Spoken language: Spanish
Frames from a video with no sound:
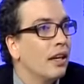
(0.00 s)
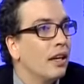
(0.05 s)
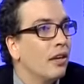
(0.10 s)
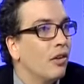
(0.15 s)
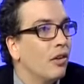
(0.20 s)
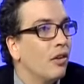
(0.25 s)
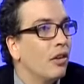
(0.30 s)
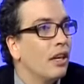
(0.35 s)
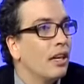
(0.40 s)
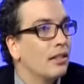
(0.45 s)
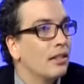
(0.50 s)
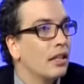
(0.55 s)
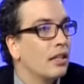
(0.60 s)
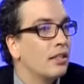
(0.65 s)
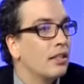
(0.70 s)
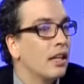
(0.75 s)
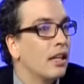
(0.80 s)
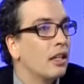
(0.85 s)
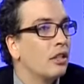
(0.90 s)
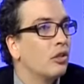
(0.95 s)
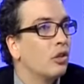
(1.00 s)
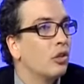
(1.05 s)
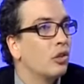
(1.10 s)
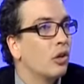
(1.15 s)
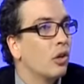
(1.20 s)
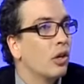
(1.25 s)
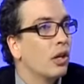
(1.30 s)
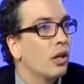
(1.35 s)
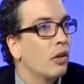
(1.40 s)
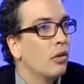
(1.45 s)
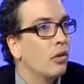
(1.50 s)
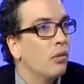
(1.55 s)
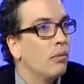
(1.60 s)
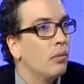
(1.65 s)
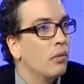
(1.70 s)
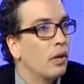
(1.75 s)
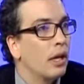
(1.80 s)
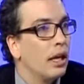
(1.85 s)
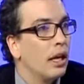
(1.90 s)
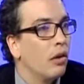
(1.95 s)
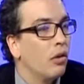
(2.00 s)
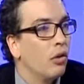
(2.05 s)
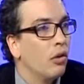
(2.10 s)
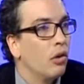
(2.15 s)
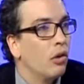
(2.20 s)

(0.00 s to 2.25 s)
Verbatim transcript: ¿no? Es ese, yo, creo como que lo,